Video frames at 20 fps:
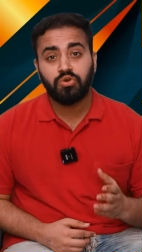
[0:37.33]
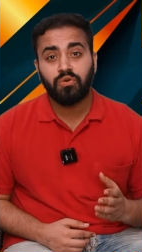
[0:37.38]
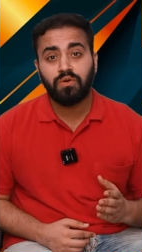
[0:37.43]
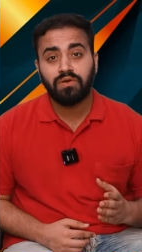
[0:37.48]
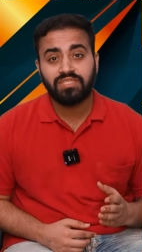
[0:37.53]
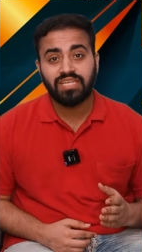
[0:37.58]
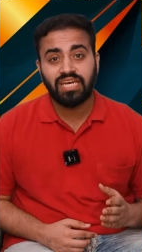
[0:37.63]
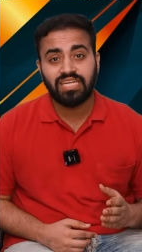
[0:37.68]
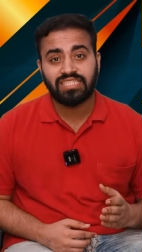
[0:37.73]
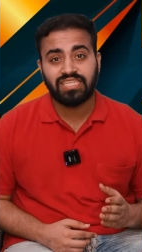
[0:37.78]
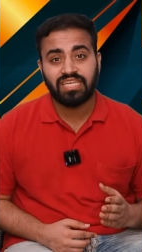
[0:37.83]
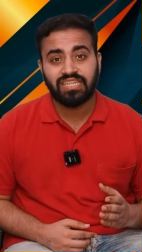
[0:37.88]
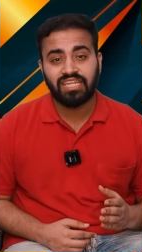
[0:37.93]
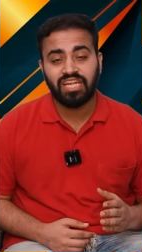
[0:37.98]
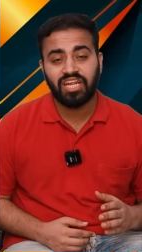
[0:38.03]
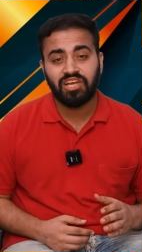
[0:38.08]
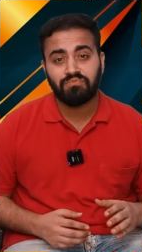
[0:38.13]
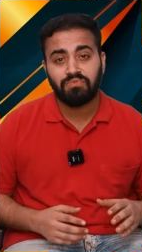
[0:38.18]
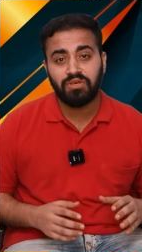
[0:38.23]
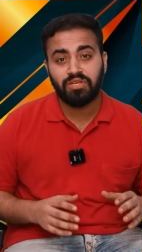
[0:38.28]

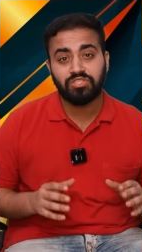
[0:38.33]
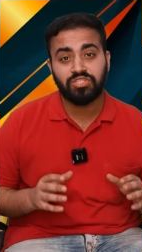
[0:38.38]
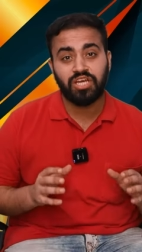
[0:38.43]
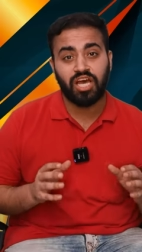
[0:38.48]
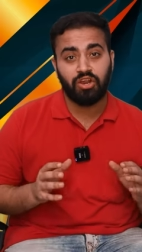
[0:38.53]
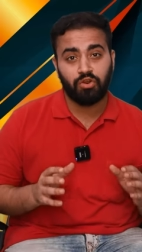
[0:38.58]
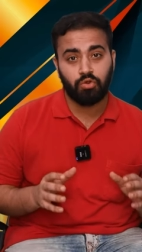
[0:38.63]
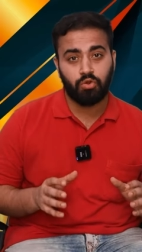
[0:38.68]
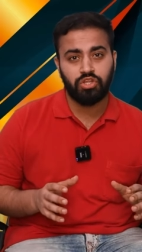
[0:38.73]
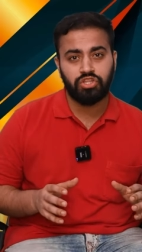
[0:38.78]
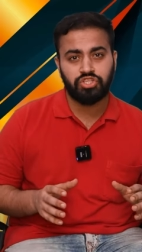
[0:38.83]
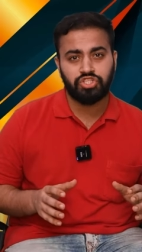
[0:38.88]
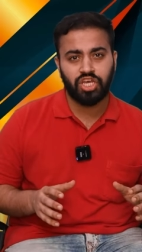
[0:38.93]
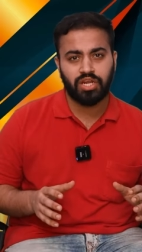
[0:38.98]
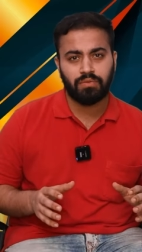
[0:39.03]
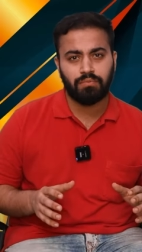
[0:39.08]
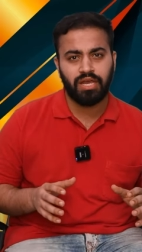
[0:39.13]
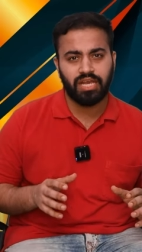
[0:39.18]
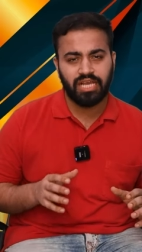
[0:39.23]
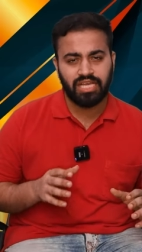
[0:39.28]
2017 में जहां रोहित
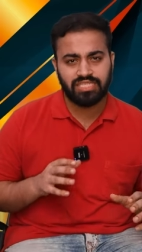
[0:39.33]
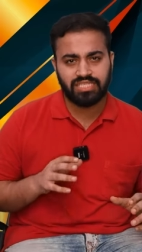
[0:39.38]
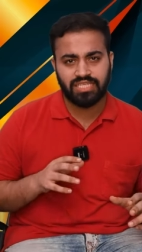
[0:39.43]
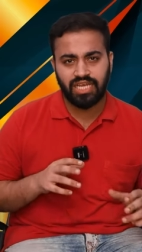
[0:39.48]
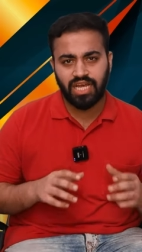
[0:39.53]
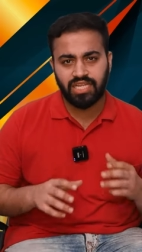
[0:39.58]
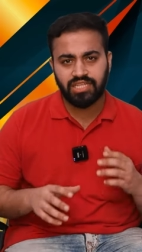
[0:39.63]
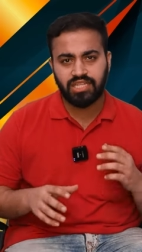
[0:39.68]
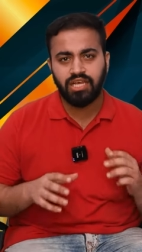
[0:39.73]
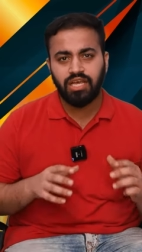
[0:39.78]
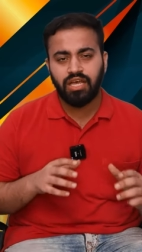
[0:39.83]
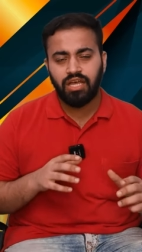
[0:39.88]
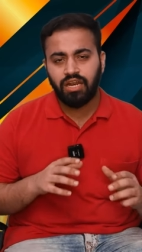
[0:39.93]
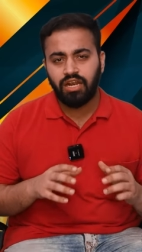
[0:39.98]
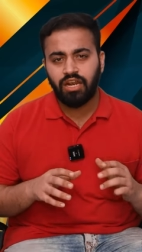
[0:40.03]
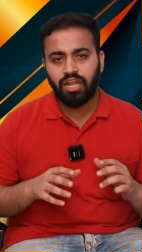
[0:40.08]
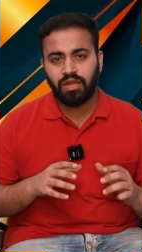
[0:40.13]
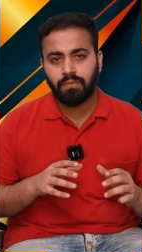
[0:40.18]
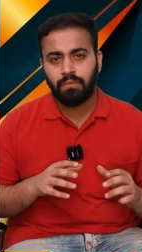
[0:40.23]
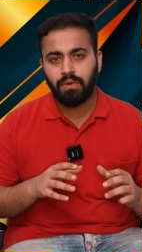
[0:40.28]
शर्मा के
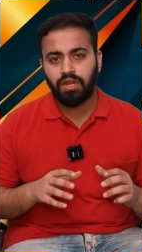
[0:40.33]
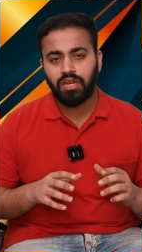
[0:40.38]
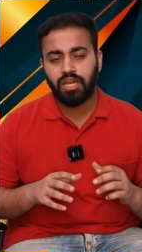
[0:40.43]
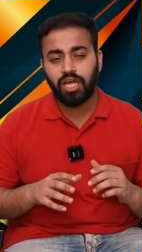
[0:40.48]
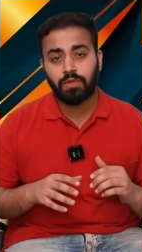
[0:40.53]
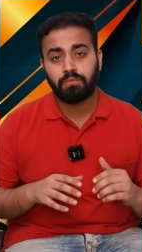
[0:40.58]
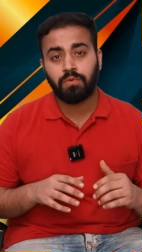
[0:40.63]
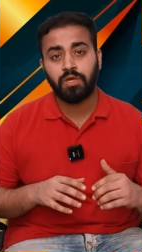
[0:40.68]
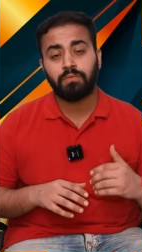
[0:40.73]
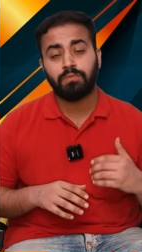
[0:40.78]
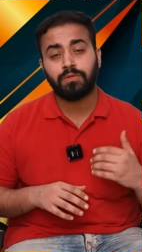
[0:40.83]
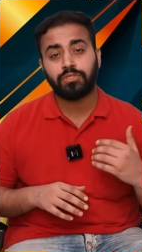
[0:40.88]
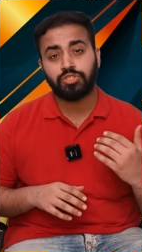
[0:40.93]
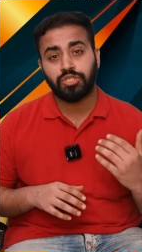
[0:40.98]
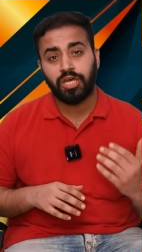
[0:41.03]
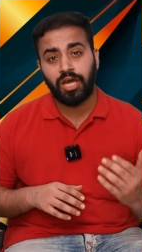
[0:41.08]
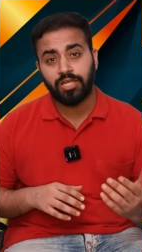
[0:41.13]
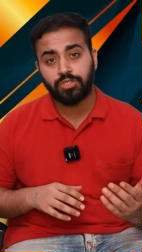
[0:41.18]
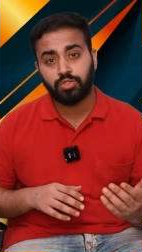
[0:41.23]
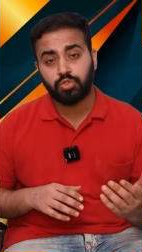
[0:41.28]
साथ लगभग लगभग
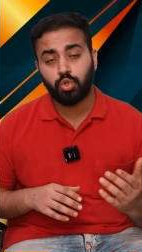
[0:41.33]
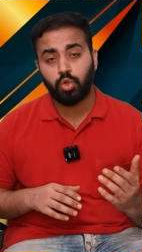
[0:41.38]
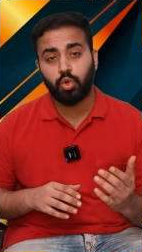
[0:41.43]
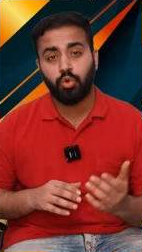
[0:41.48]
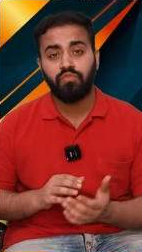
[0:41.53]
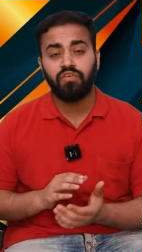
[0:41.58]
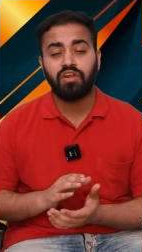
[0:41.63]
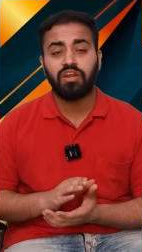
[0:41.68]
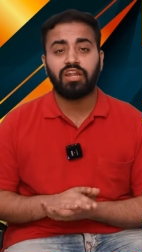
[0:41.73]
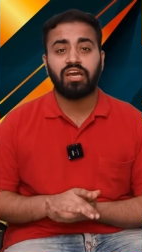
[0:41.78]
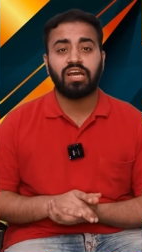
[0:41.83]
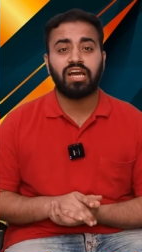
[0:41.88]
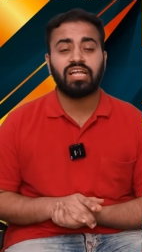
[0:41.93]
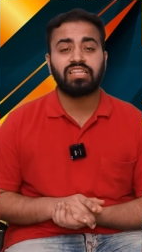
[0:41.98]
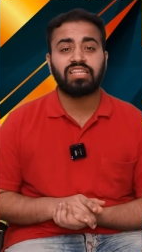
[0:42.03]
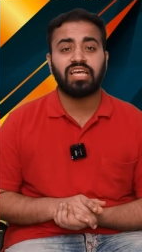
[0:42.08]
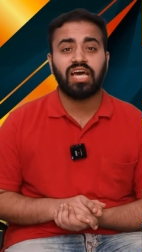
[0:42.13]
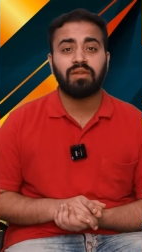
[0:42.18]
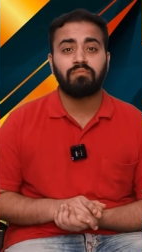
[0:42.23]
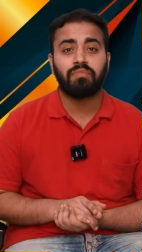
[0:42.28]
50 ओवर
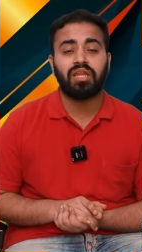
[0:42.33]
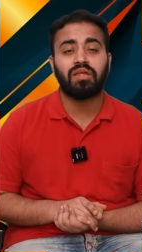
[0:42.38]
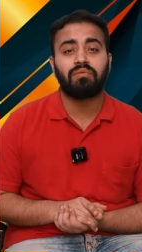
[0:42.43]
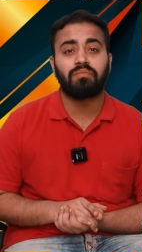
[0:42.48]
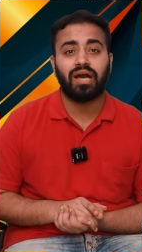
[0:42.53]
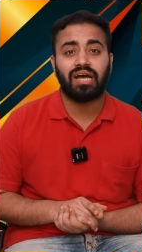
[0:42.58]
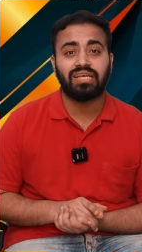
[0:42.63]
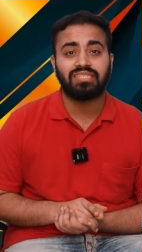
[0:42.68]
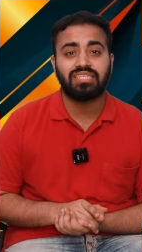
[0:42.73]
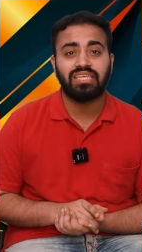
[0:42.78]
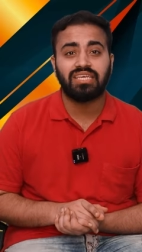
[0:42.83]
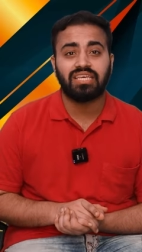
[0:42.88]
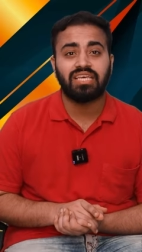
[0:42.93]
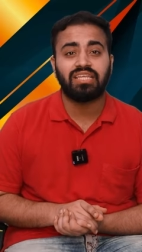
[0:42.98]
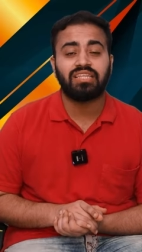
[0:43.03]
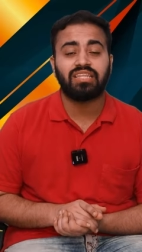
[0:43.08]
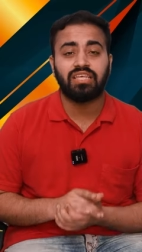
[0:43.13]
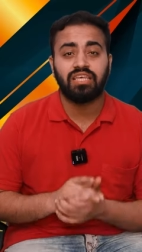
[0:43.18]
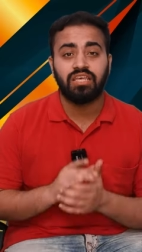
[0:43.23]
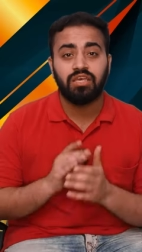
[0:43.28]
लगातार बल्लेबाजी
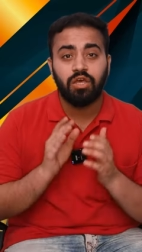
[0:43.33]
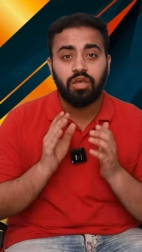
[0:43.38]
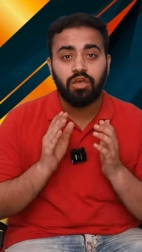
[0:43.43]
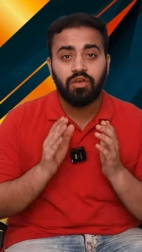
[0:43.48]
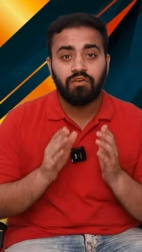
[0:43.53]
की थी